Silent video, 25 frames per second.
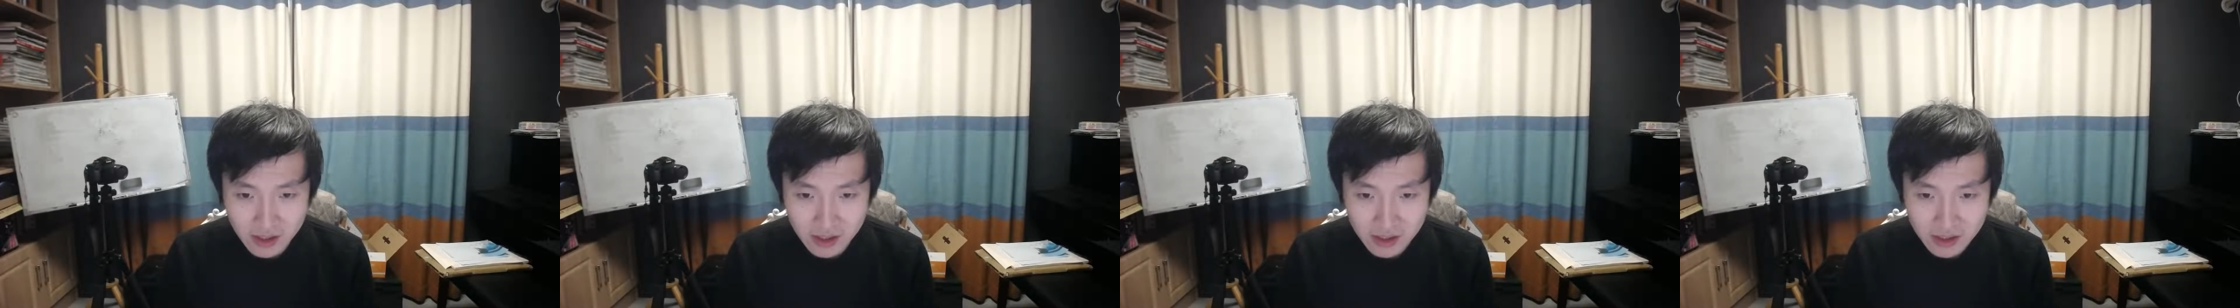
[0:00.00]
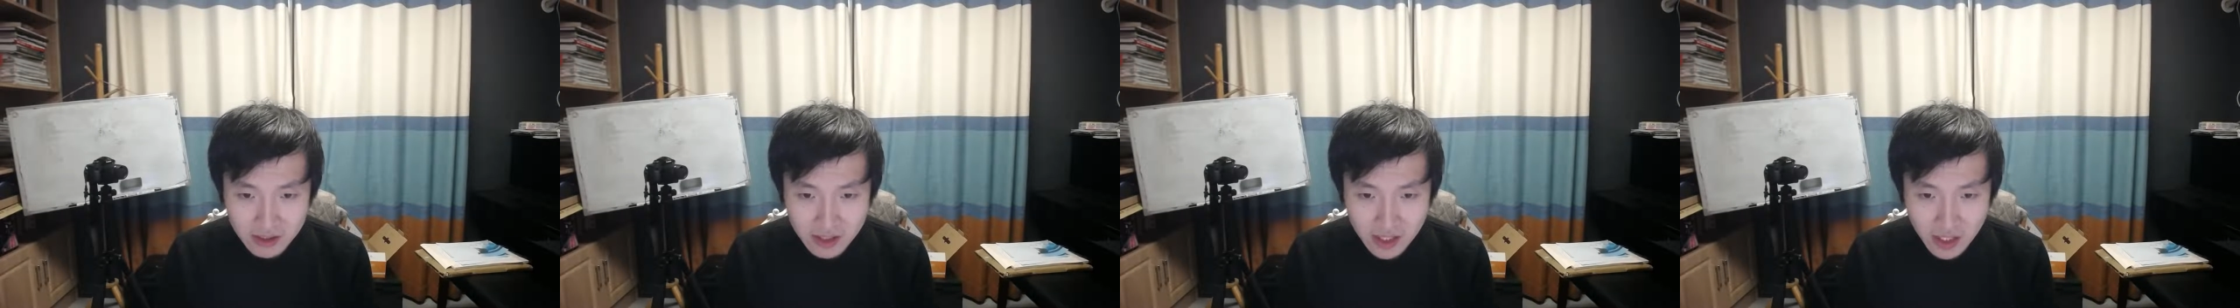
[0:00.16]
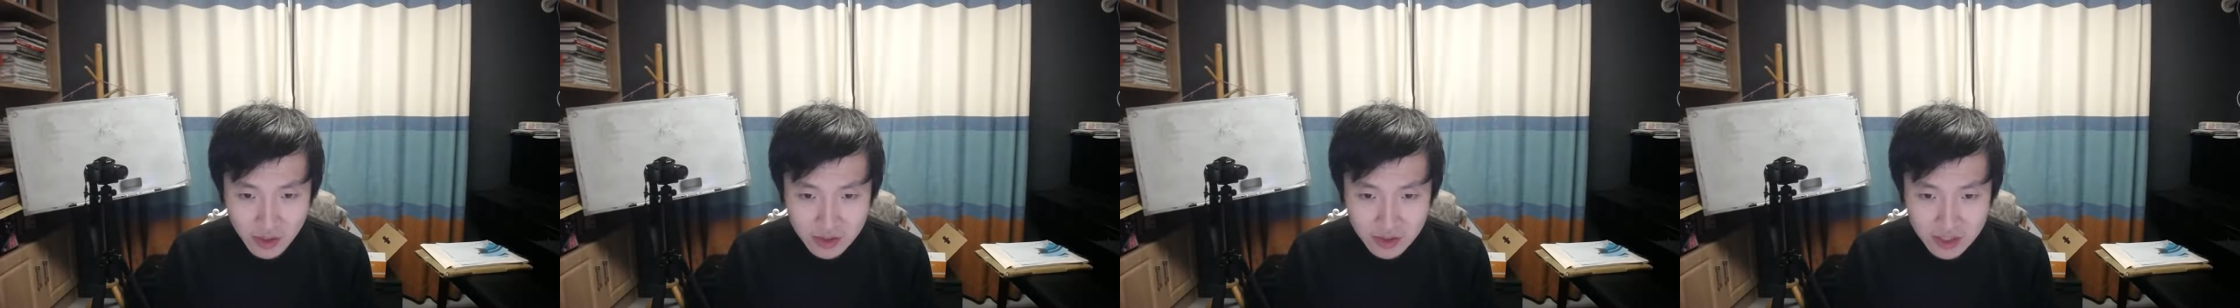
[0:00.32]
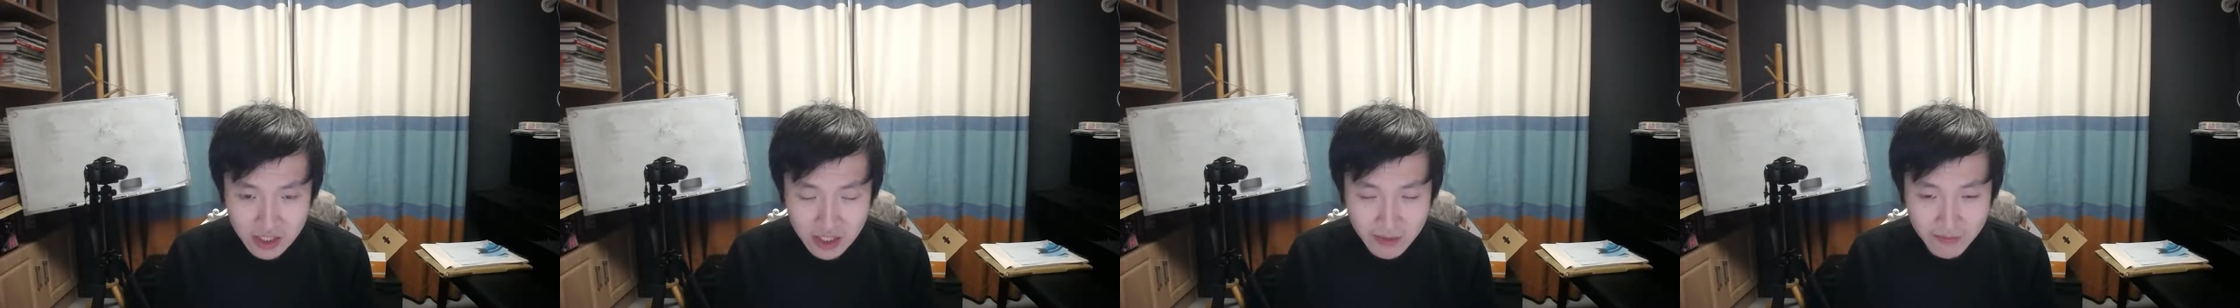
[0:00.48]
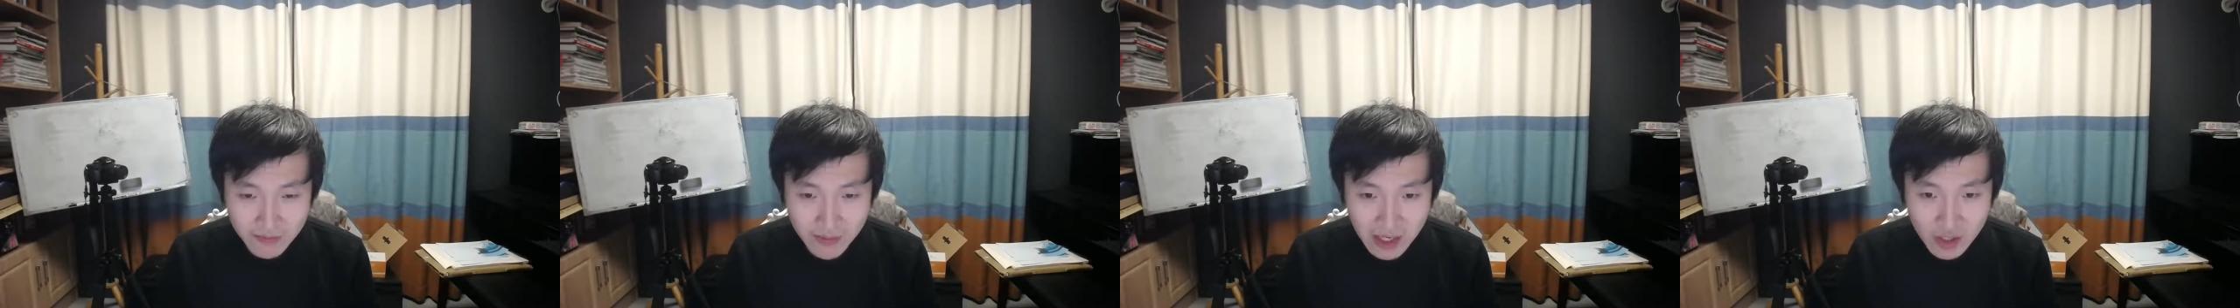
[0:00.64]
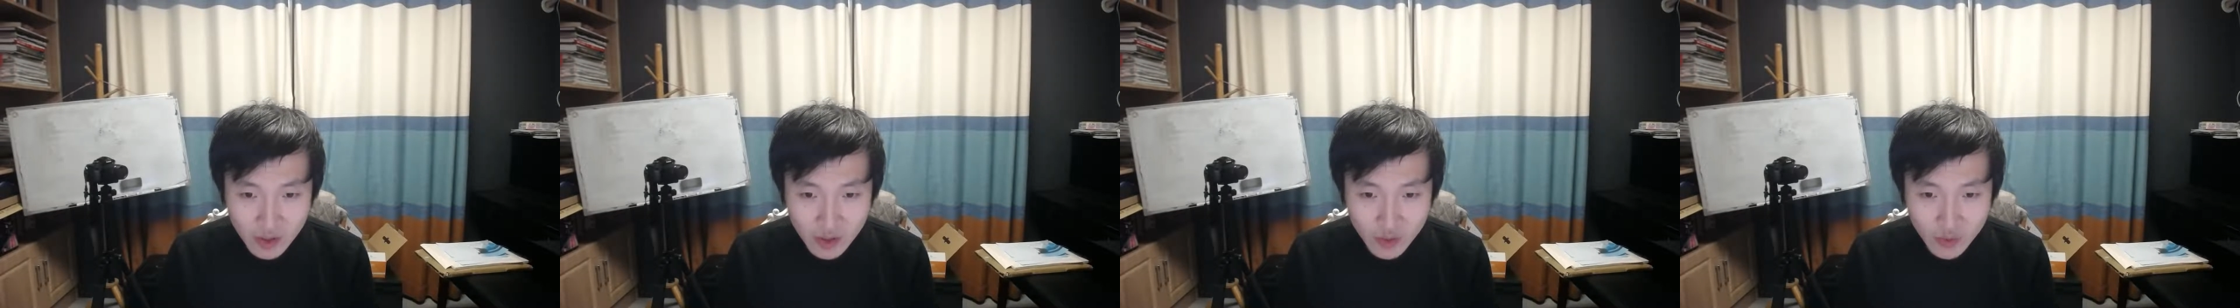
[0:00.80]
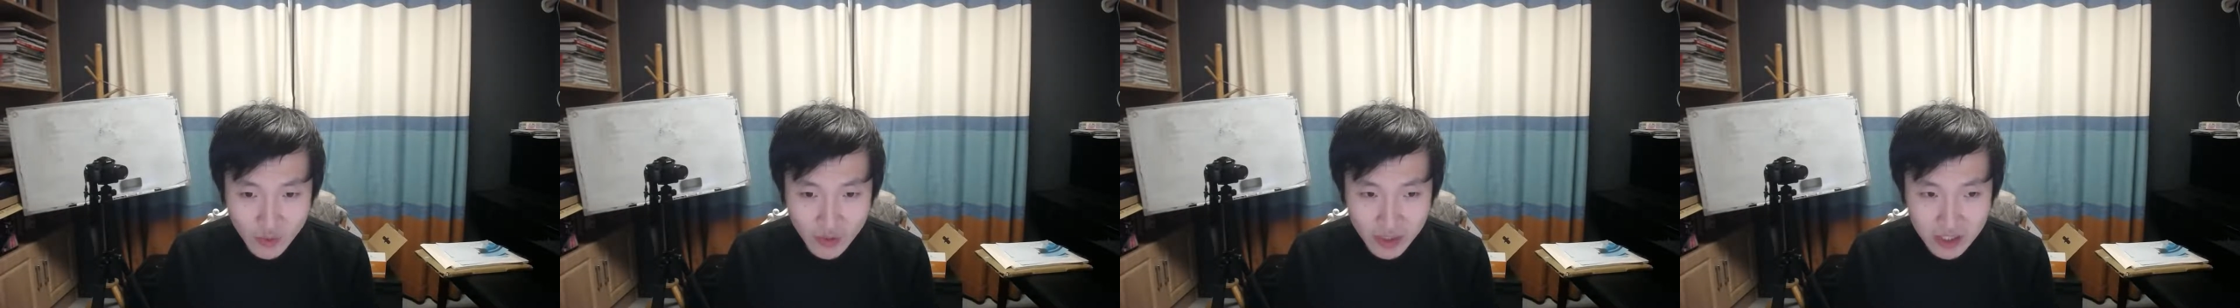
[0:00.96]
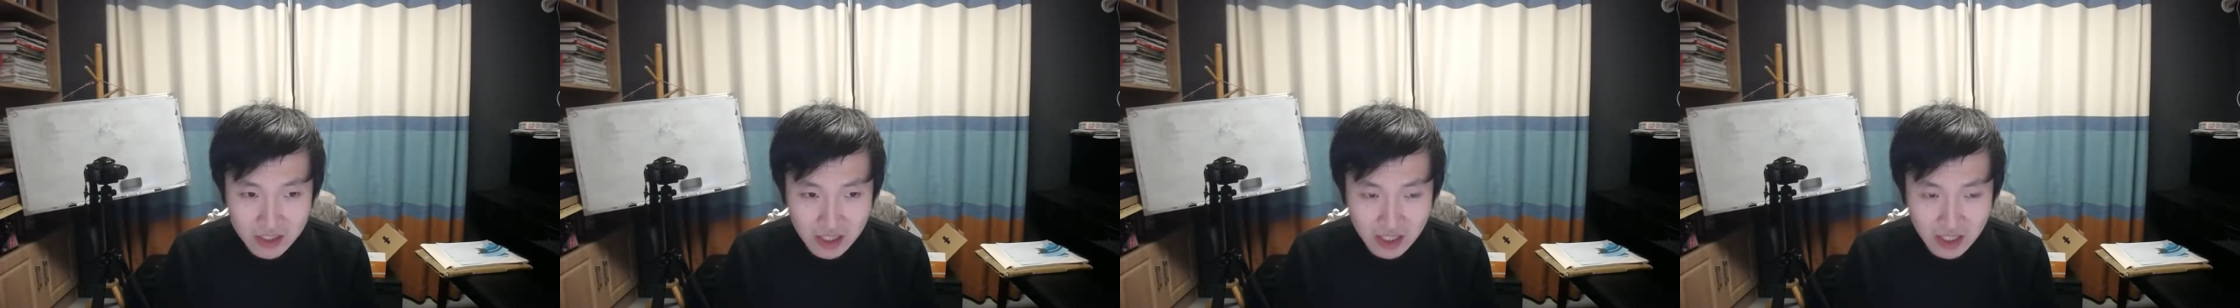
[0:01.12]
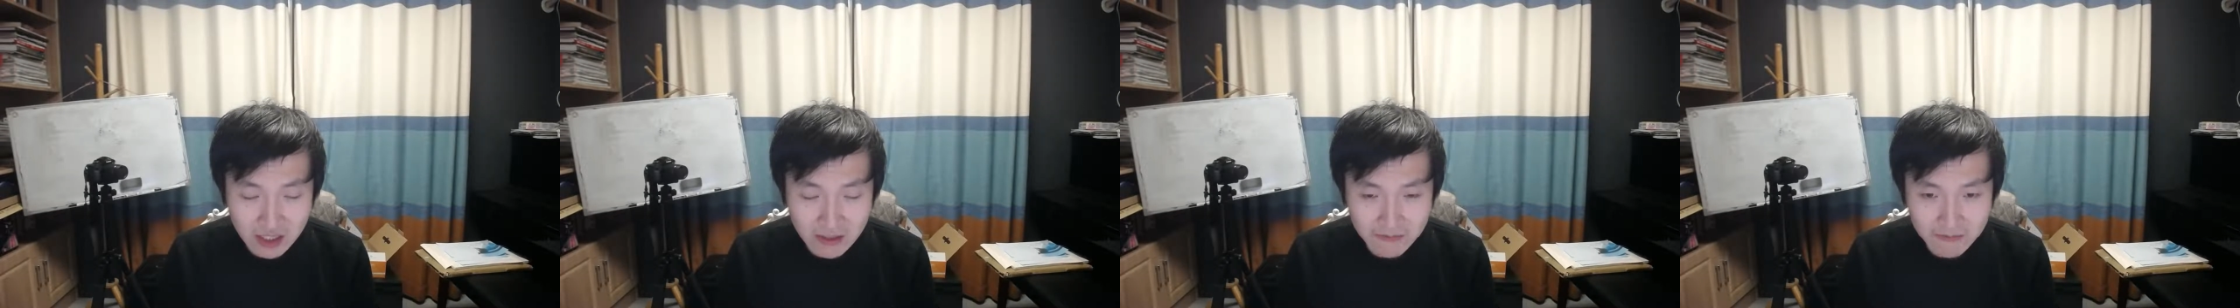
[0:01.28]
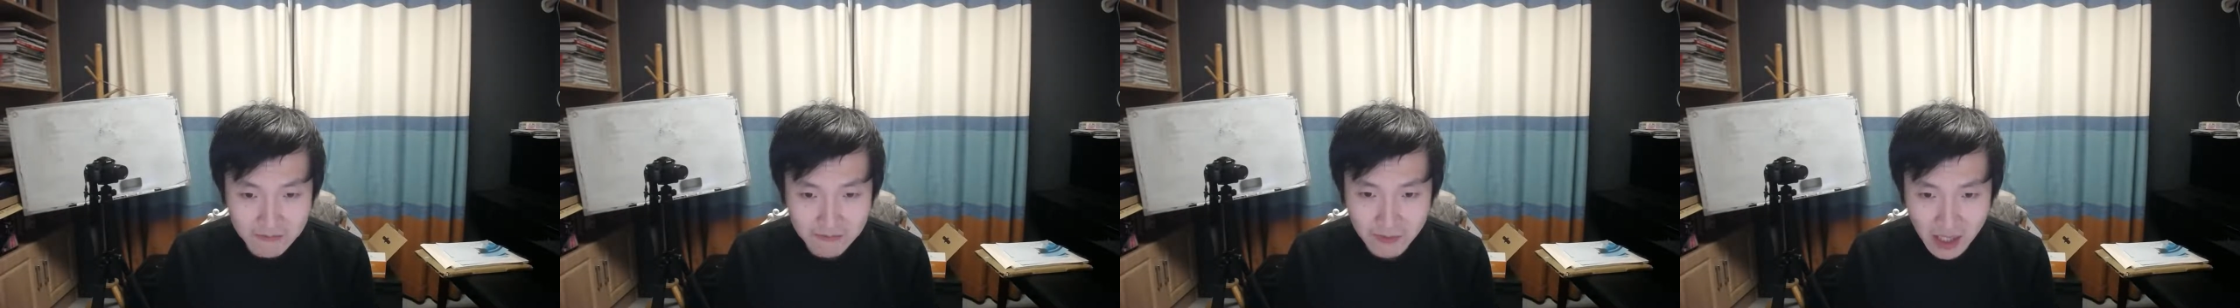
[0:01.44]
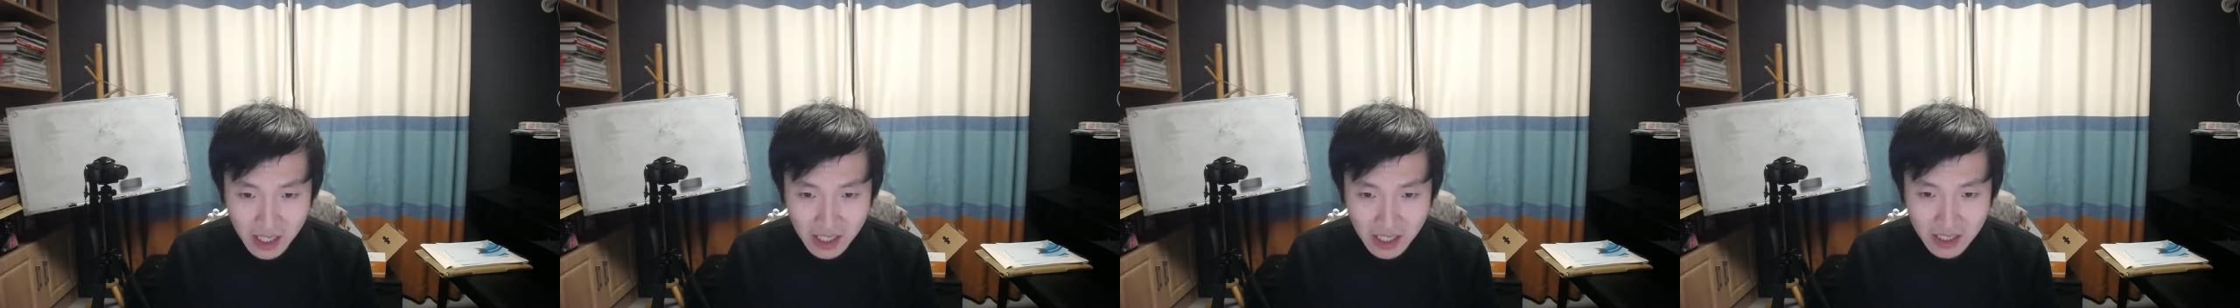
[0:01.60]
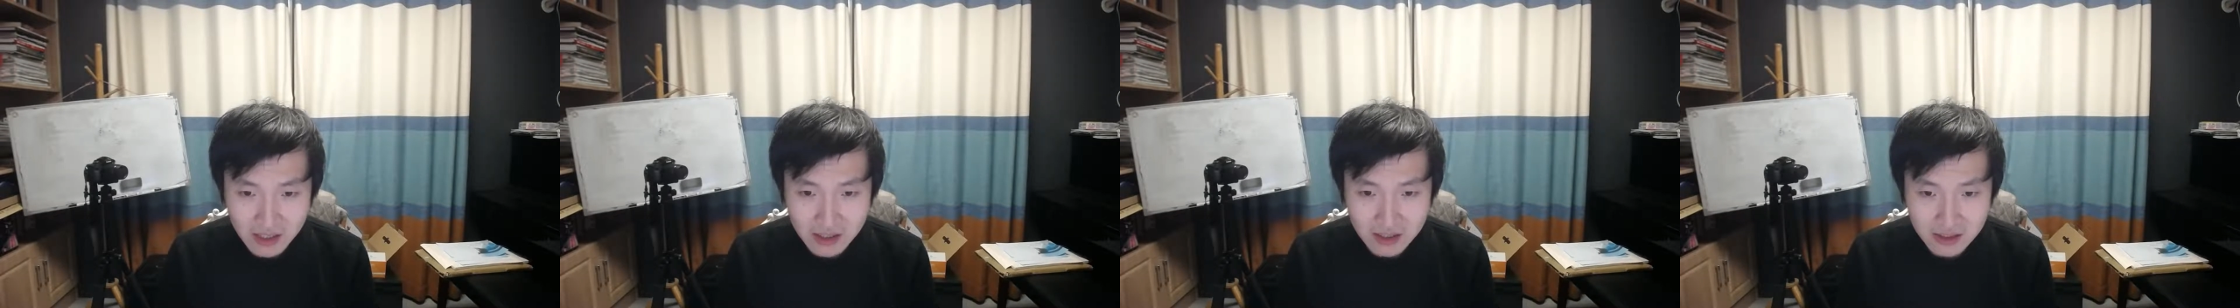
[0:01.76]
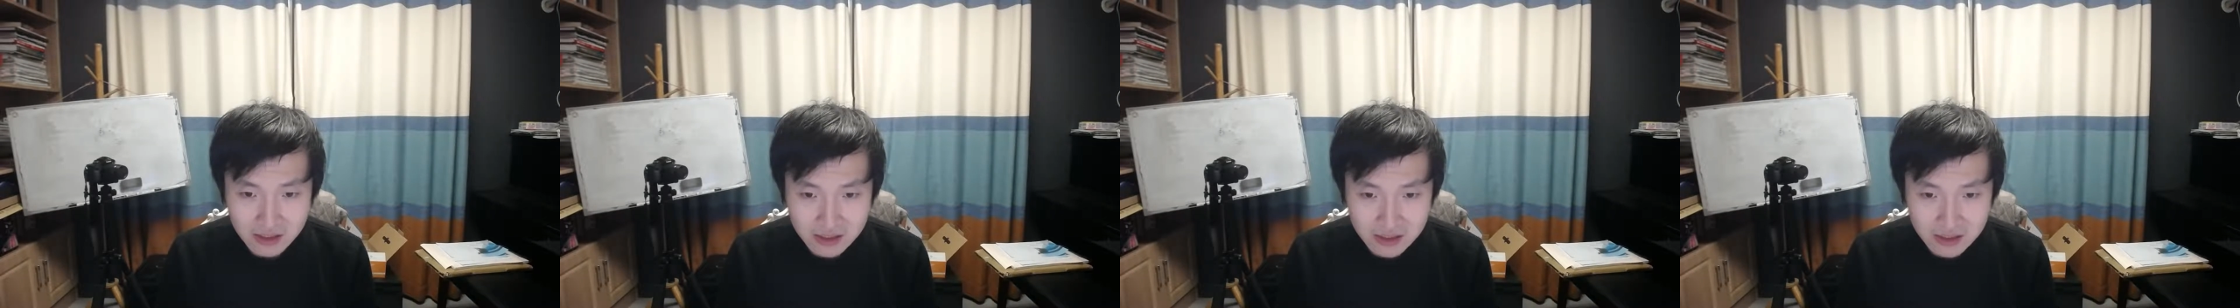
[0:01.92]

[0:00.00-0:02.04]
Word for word: 然后这个帮规，这个帮。